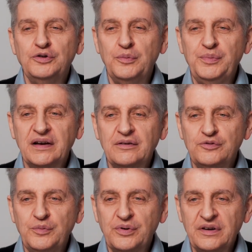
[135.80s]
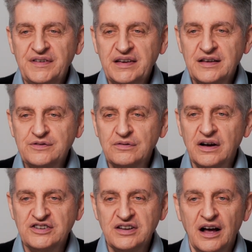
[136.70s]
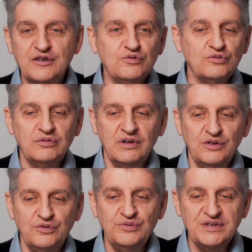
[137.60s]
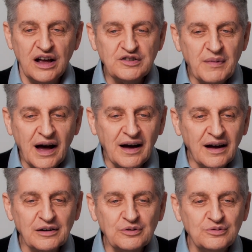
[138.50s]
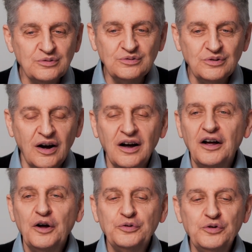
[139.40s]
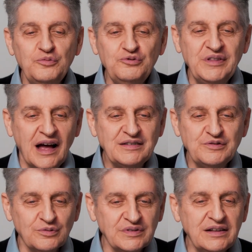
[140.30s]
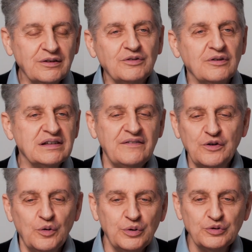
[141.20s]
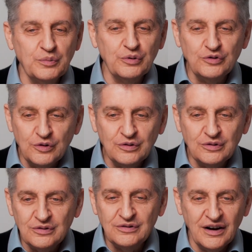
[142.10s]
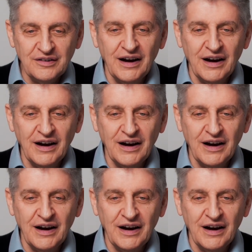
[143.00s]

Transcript: de purification, régénération euh, du sage marg ou euh, de mutation des tendances avec Oponopono,